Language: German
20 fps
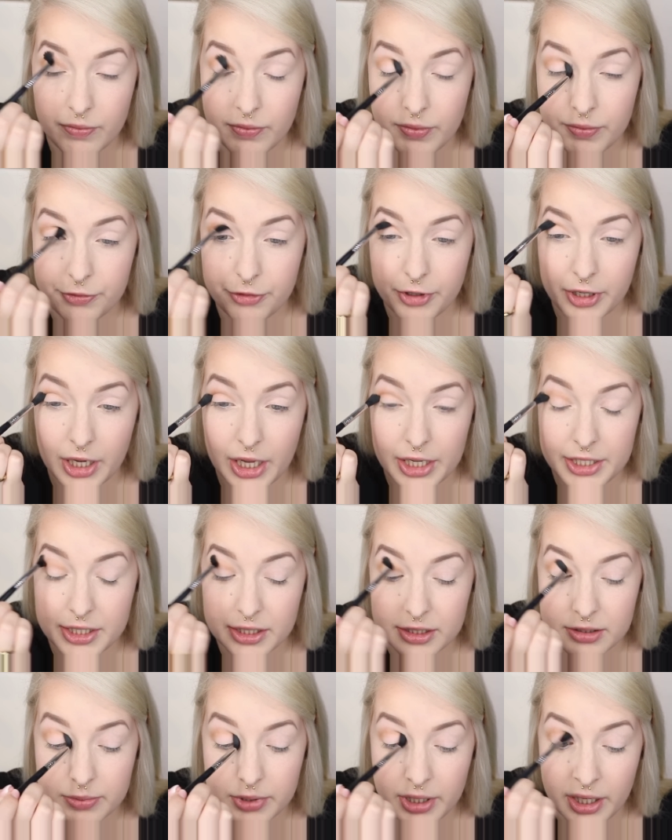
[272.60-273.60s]
im Vergleich
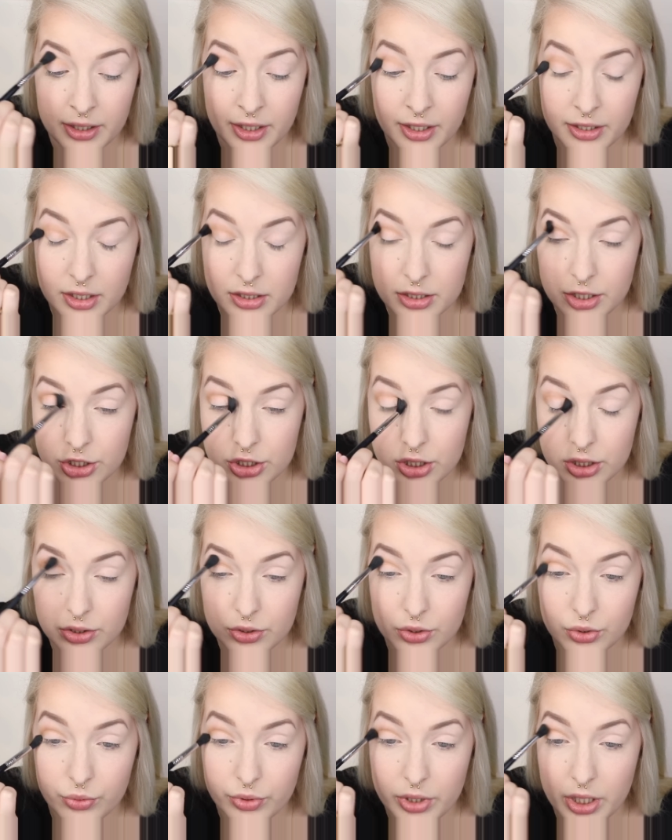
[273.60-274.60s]
jetzt mit anderen Natascha
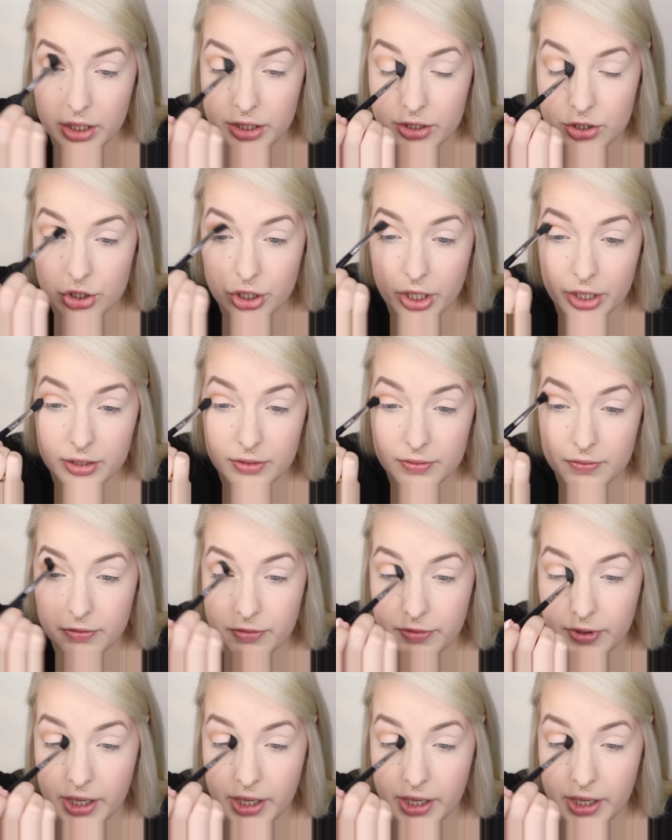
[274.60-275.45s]
Denona Lidschatten,